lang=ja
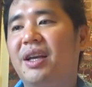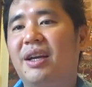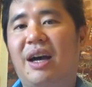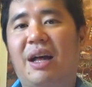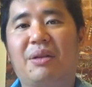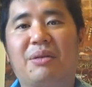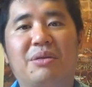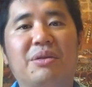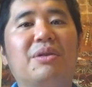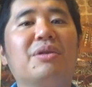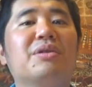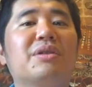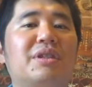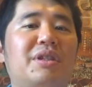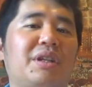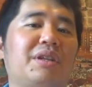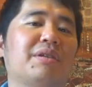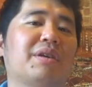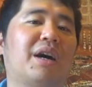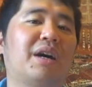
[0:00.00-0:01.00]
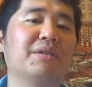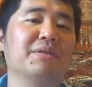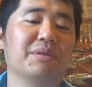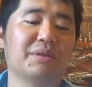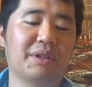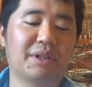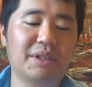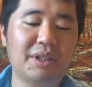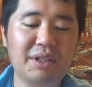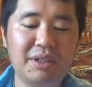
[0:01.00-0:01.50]
あのクルーズっていうのあるの
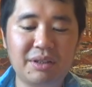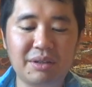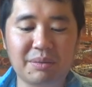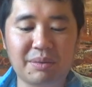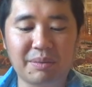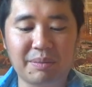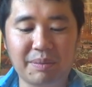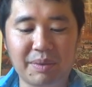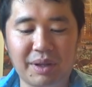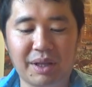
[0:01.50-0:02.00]
で、ぜひとも